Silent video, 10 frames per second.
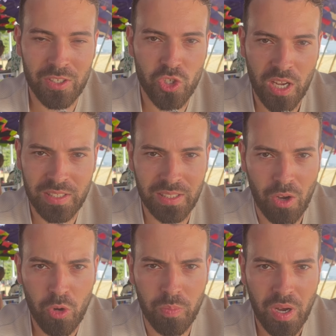anscheinend
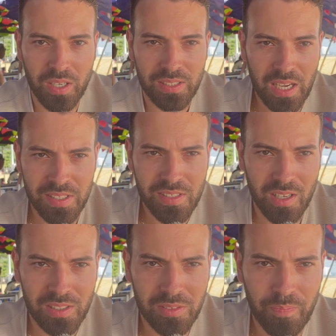auch Bargeld
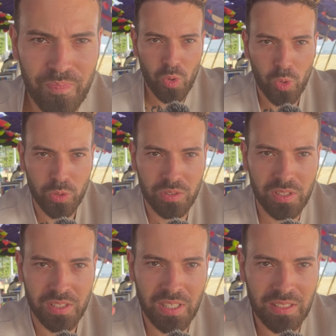einzahlen und
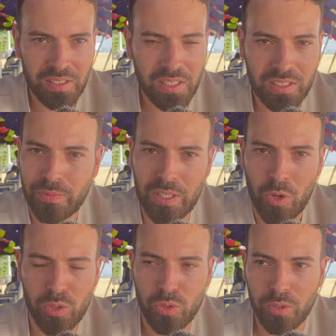das geht dann direkt auf dein
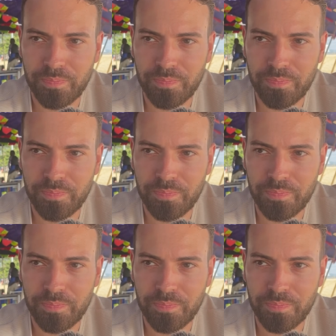Konto.